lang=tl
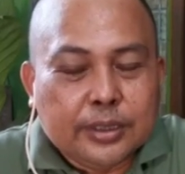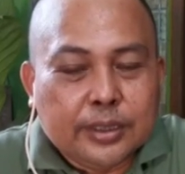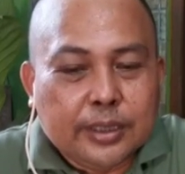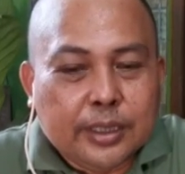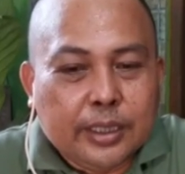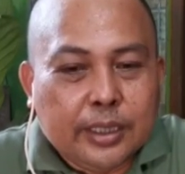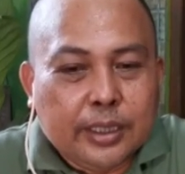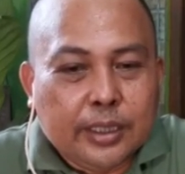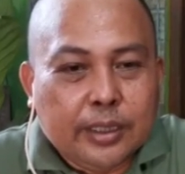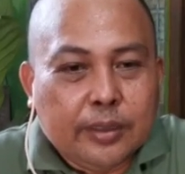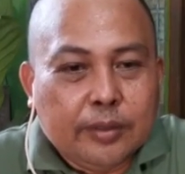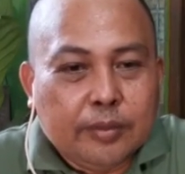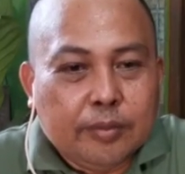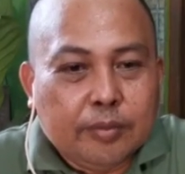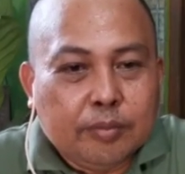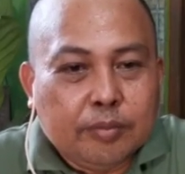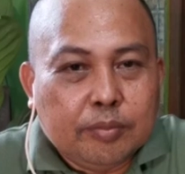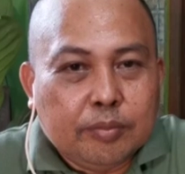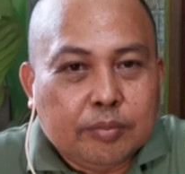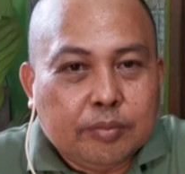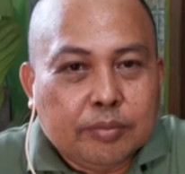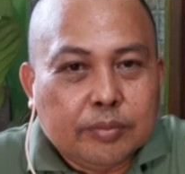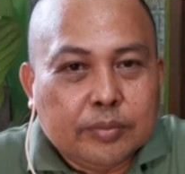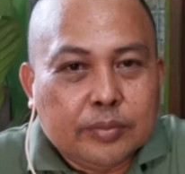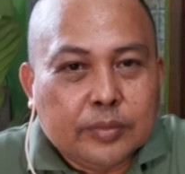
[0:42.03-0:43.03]
Then
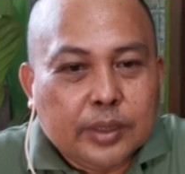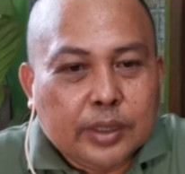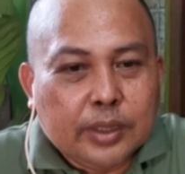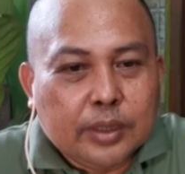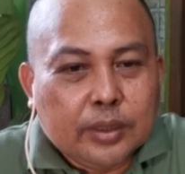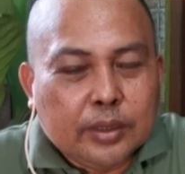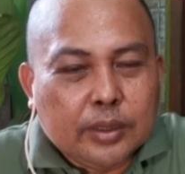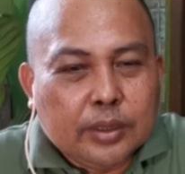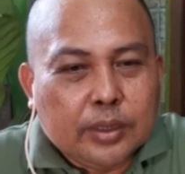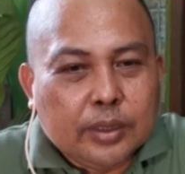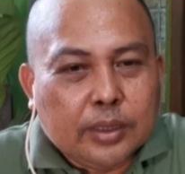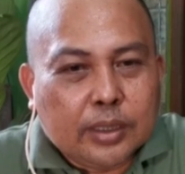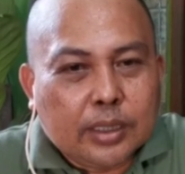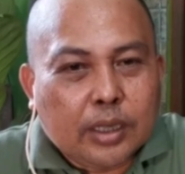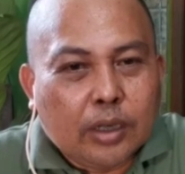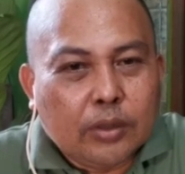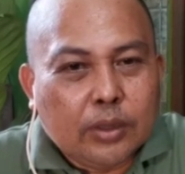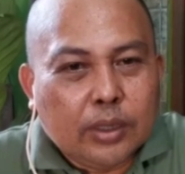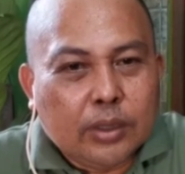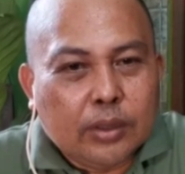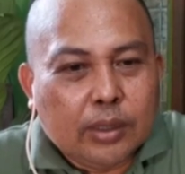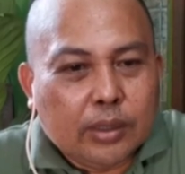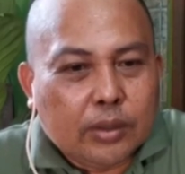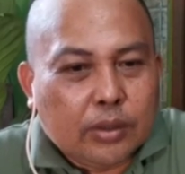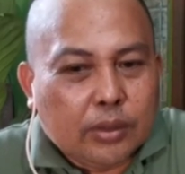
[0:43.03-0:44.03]

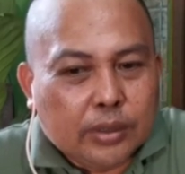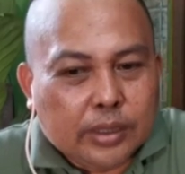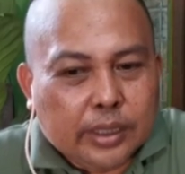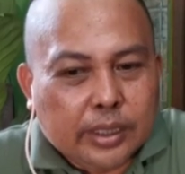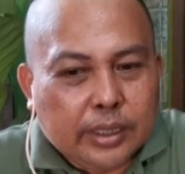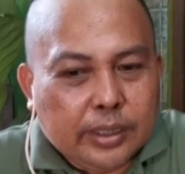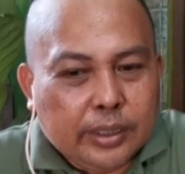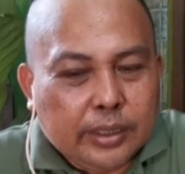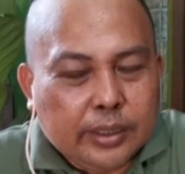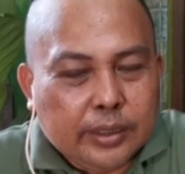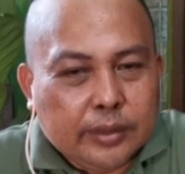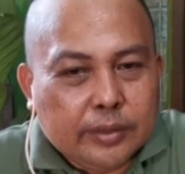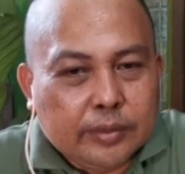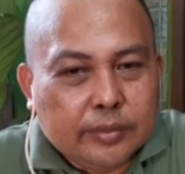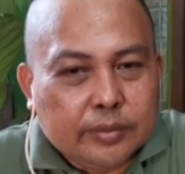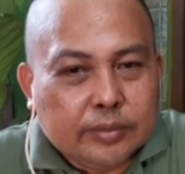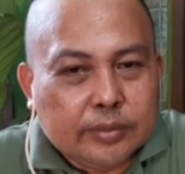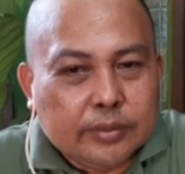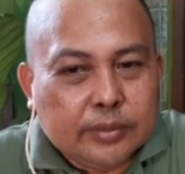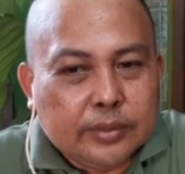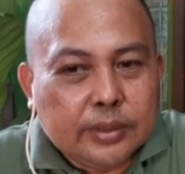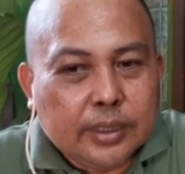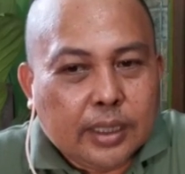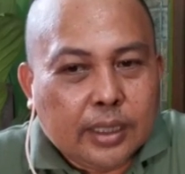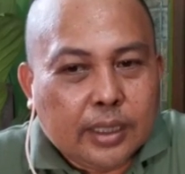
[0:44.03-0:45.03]
nakauna na ako kay
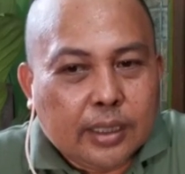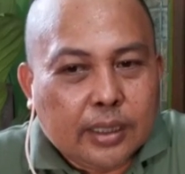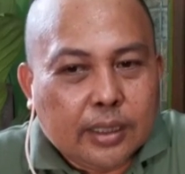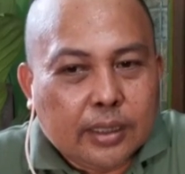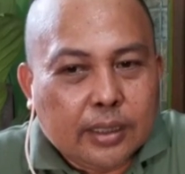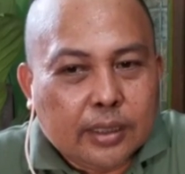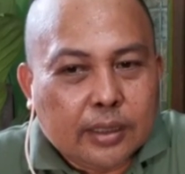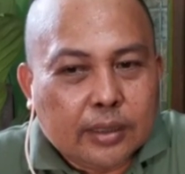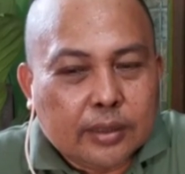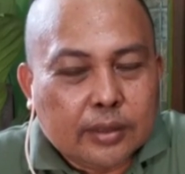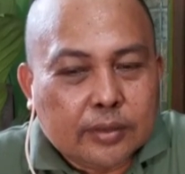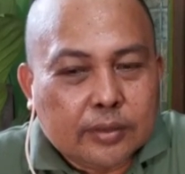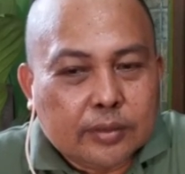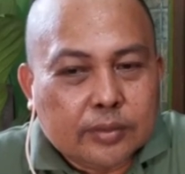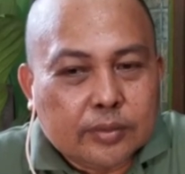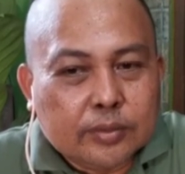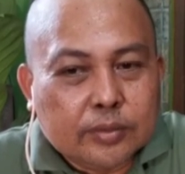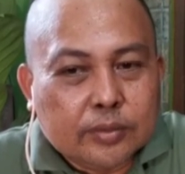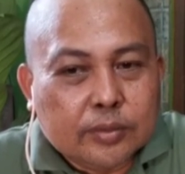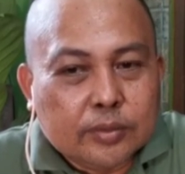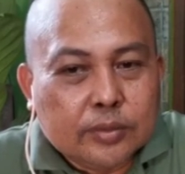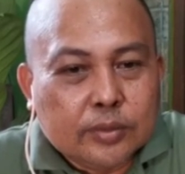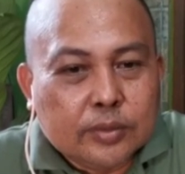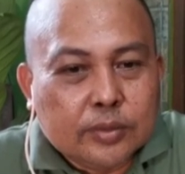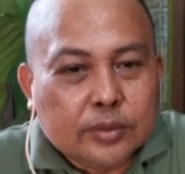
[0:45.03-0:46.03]
na
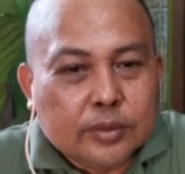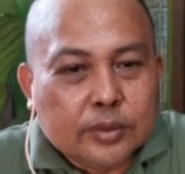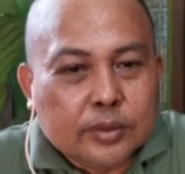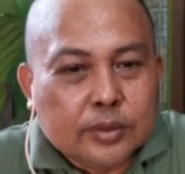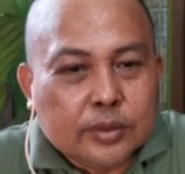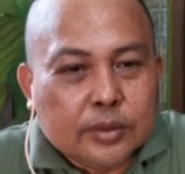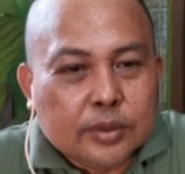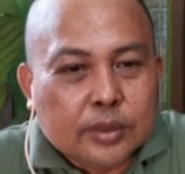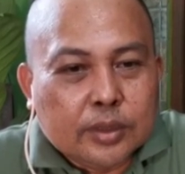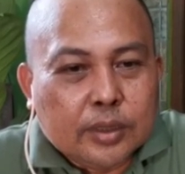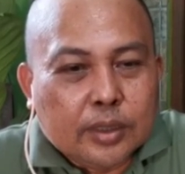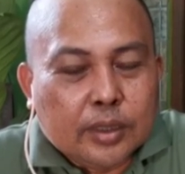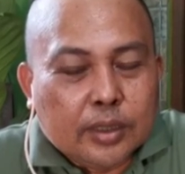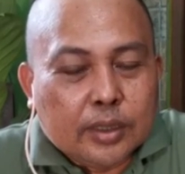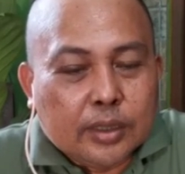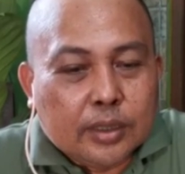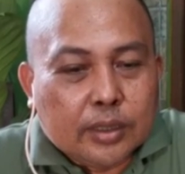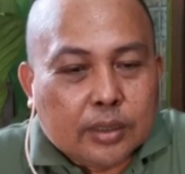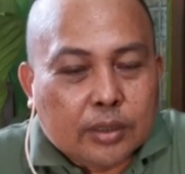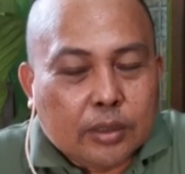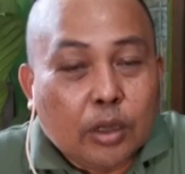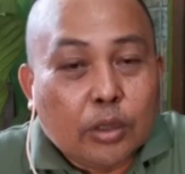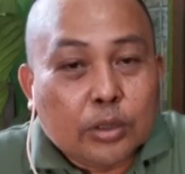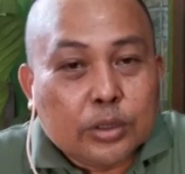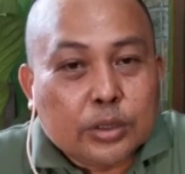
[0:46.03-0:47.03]

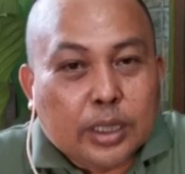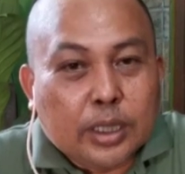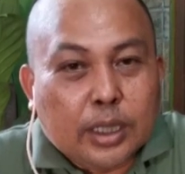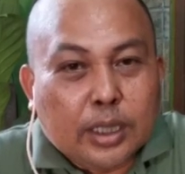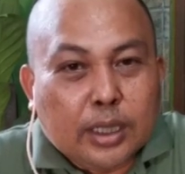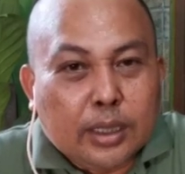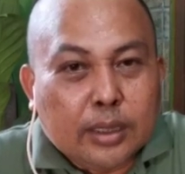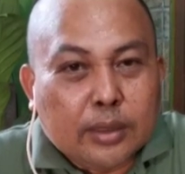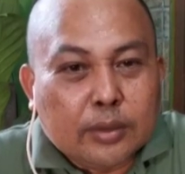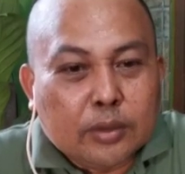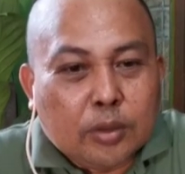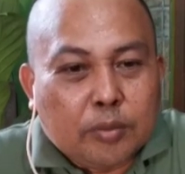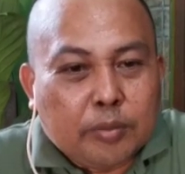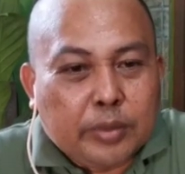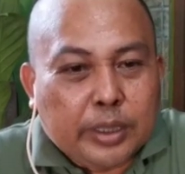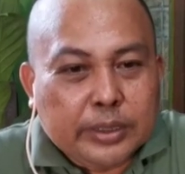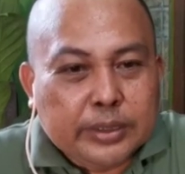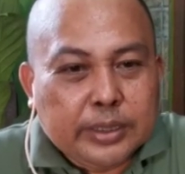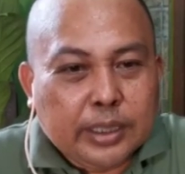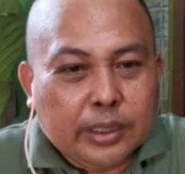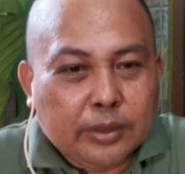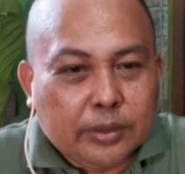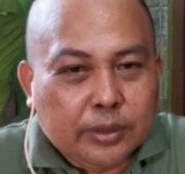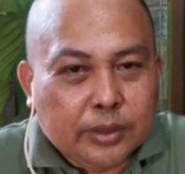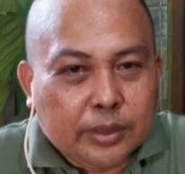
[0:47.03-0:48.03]
close ang
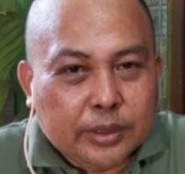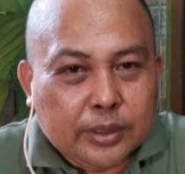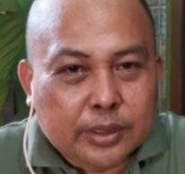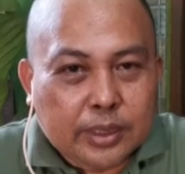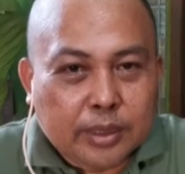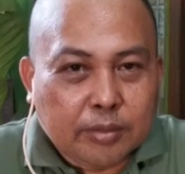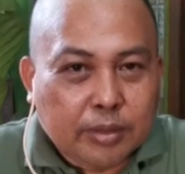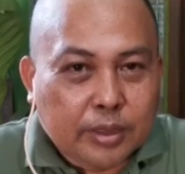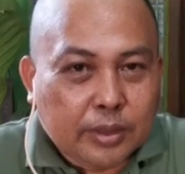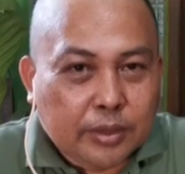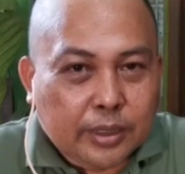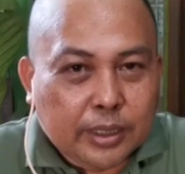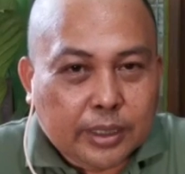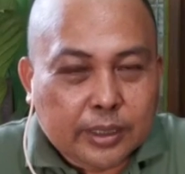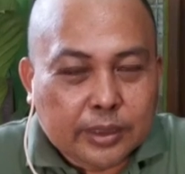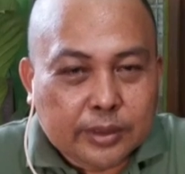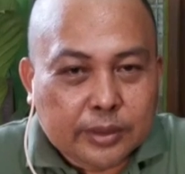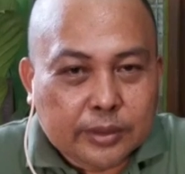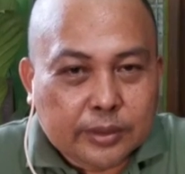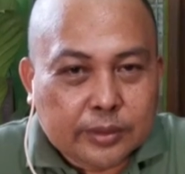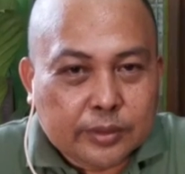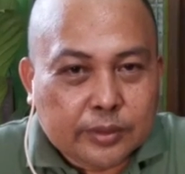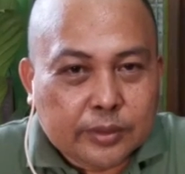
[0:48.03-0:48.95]
kumpanya akong gitrabahoan.